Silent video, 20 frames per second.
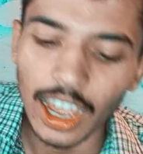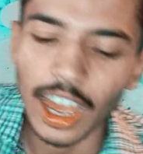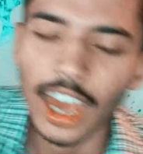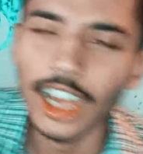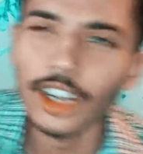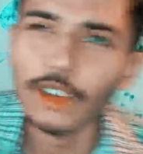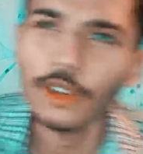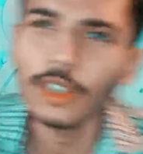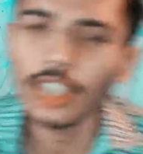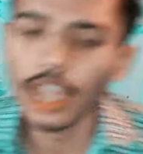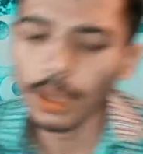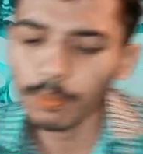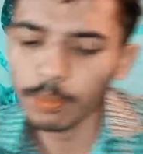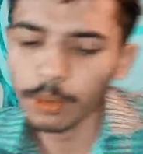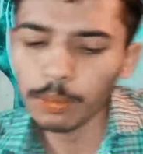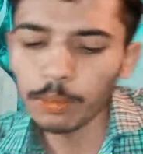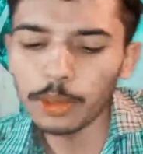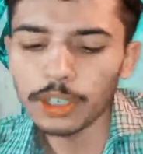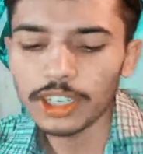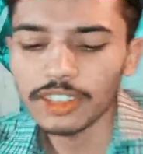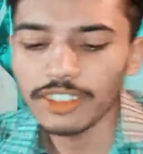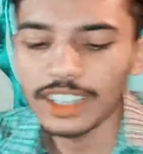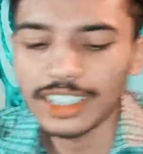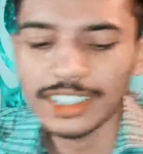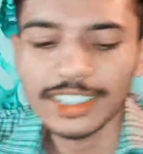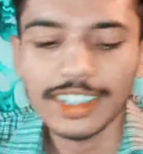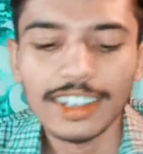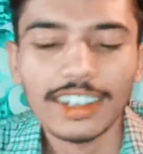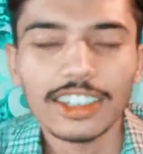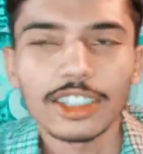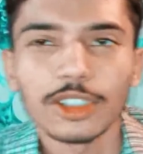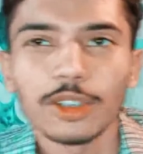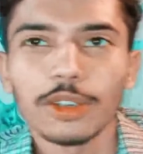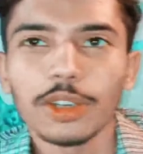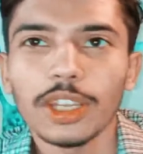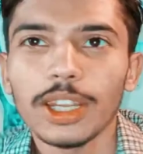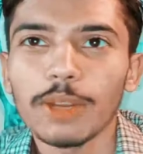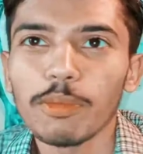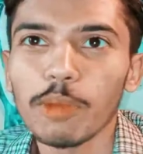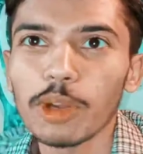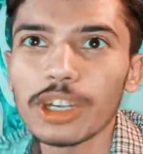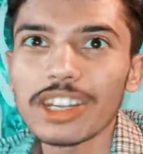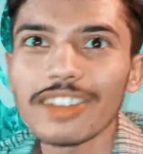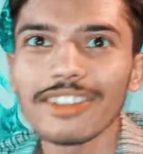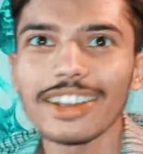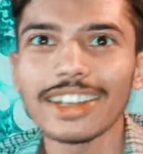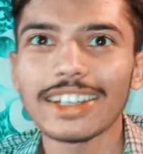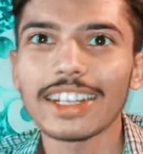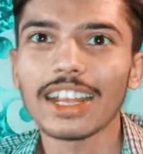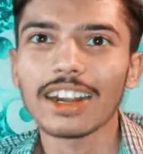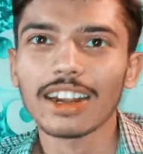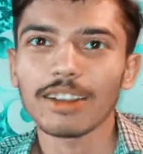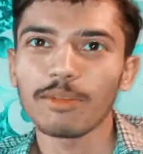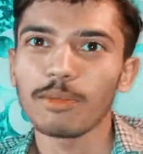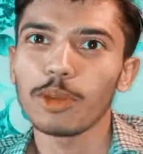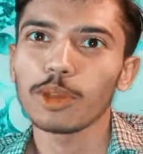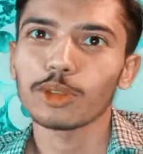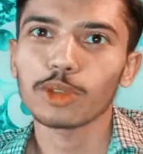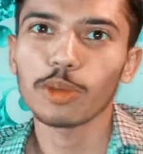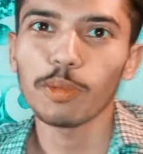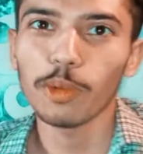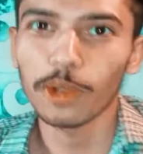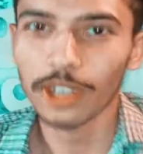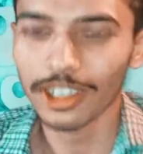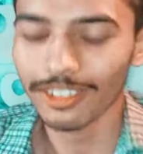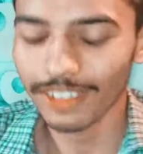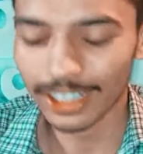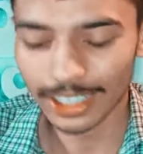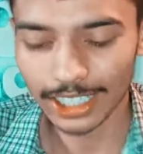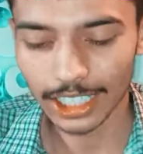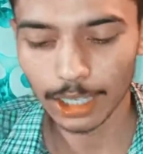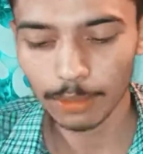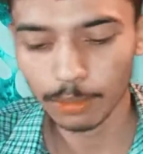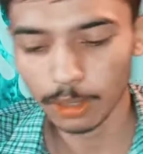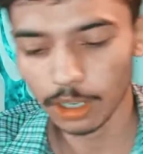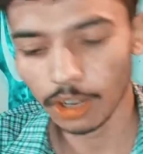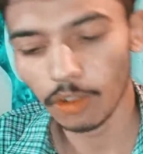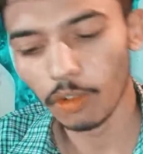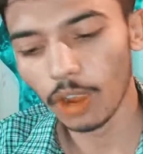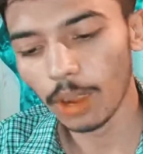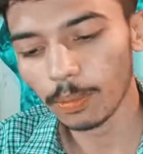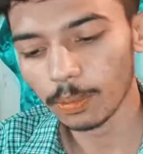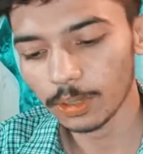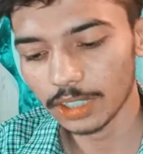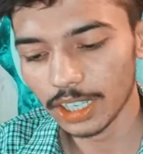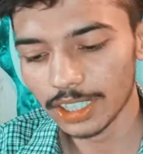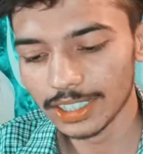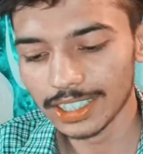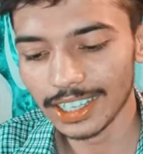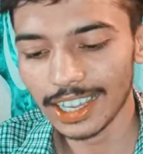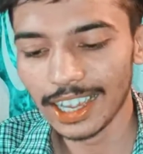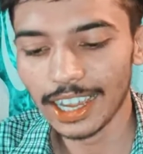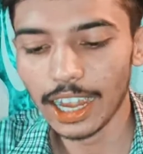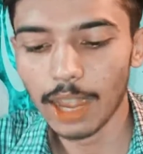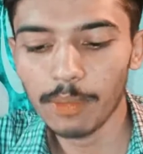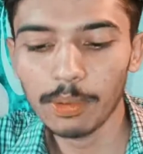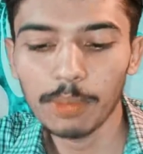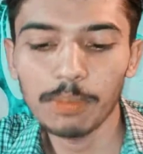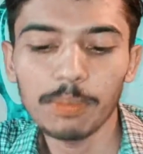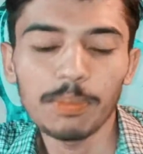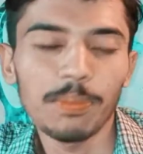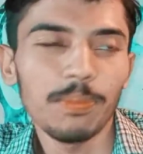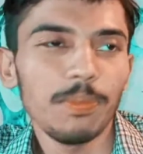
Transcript: हर कोई आपको मोटिवेटर जो है ना मोटिवेटर मैं उसको मोटिवेटर ही बोलूँगा वो आपको ये सिखाएगा अभी